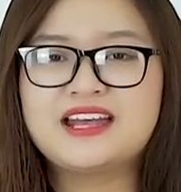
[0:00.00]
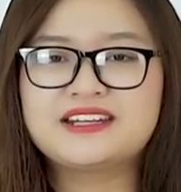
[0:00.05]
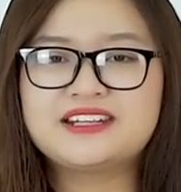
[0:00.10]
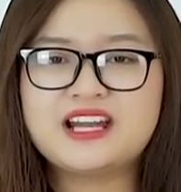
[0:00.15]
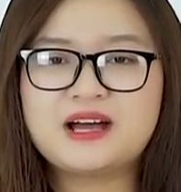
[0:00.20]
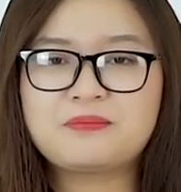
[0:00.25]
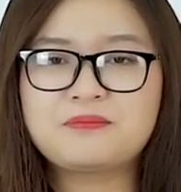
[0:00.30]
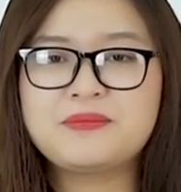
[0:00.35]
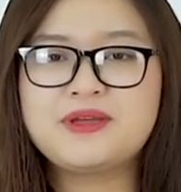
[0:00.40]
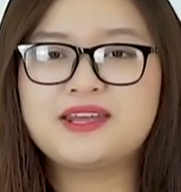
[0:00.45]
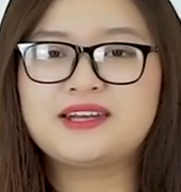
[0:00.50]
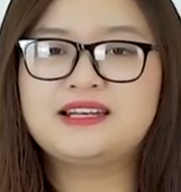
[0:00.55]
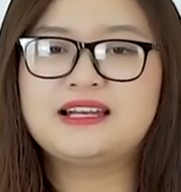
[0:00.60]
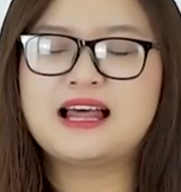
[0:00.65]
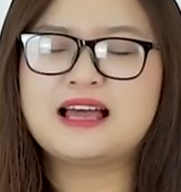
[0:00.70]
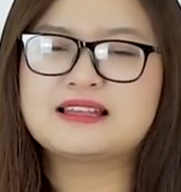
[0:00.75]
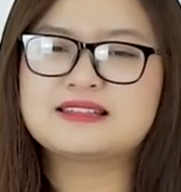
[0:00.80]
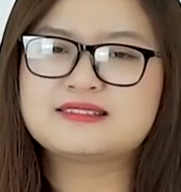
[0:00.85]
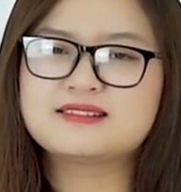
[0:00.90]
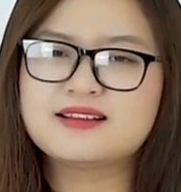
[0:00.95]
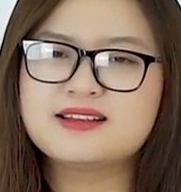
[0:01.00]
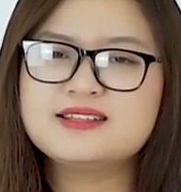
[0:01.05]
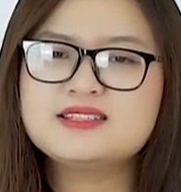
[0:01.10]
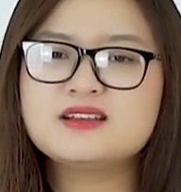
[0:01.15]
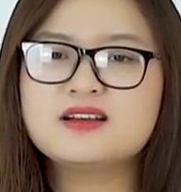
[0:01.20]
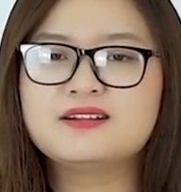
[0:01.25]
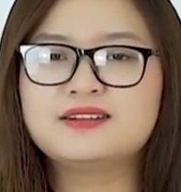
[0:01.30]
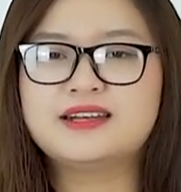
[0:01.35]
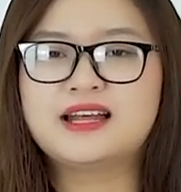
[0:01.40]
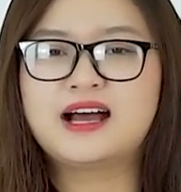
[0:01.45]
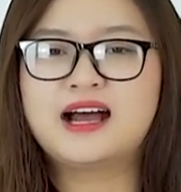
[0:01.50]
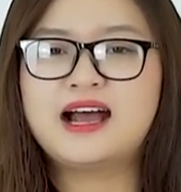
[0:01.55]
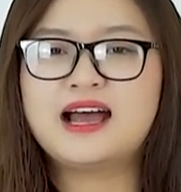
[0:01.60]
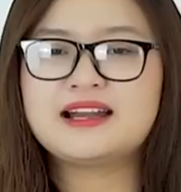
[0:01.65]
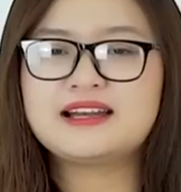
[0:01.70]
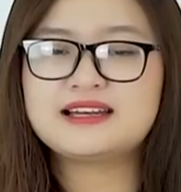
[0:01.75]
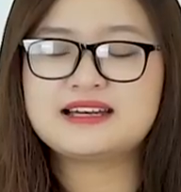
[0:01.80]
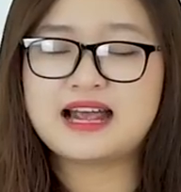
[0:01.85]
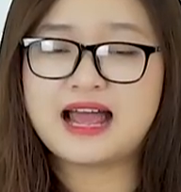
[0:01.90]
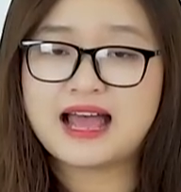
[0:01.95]
đặc biệt là dưới trời nắng gắt
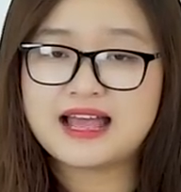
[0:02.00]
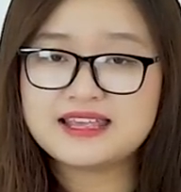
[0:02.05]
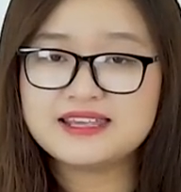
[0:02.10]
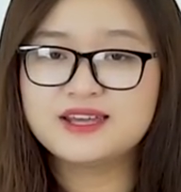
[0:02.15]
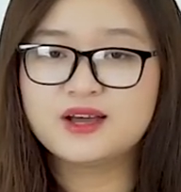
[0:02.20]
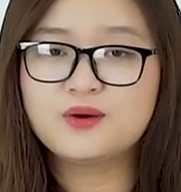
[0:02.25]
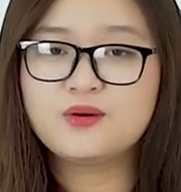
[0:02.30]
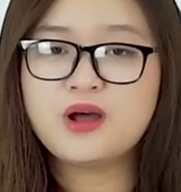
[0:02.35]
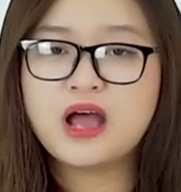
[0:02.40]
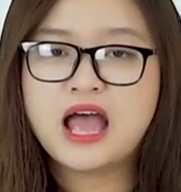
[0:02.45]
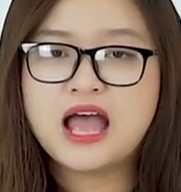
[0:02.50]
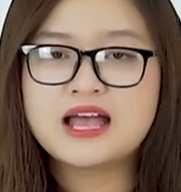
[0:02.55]
khá yếu